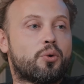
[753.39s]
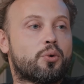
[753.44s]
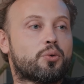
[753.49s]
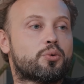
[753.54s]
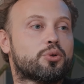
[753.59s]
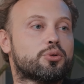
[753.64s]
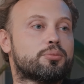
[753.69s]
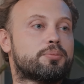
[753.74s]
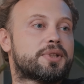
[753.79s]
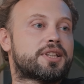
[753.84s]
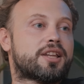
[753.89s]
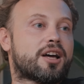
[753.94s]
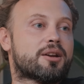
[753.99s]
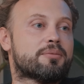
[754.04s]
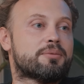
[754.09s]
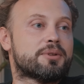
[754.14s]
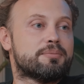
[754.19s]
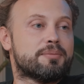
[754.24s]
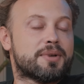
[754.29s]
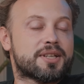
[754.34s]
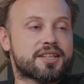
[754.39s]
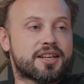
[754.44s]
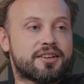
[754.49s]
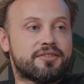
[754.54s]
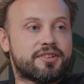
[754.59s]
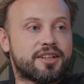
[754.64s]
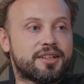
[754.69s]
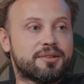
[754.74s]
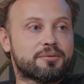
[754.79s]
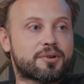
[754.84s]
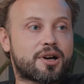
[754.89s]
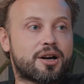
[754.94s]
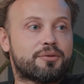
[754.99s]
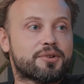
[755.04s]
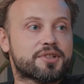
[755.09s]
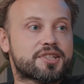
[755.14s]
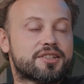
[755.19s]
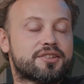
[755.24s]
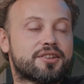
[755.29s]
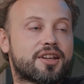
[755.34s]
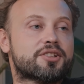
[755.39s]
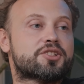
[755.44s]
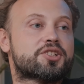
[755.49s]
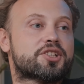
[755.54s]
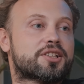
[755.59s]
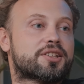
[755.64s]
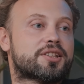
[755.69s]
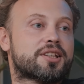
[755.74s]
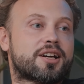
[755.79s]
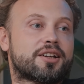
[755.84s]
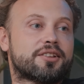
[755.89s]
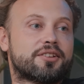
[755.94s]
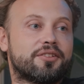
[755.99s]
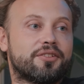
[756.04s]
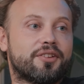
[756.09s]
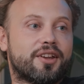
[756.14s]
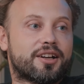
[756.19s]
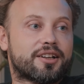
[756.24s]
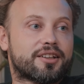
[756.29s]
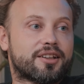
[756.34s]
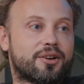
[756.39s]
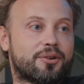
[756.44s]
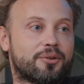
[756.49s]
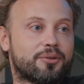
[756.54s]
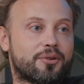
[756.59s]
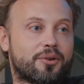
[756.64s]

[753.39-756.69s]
Okul biter bitmez evlenim kafasından çıktı kadınlarda. Evet.